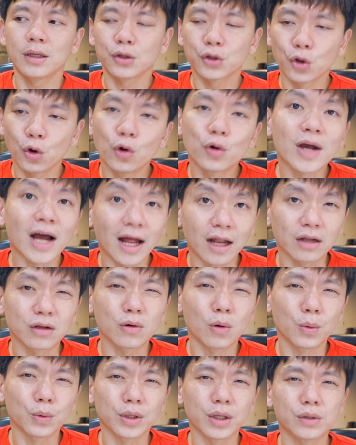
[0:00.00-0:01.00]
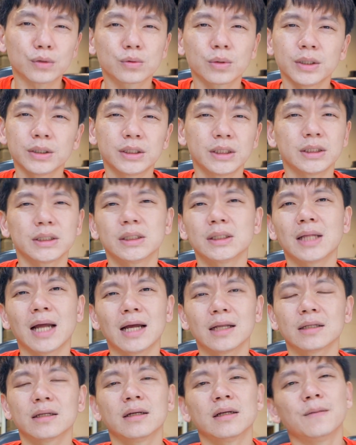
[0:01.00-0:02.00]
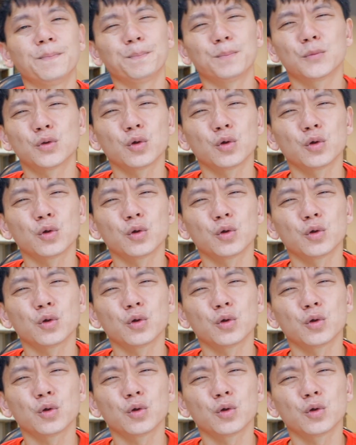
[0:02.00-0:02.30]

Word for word: 有卡的功能，所以其实它的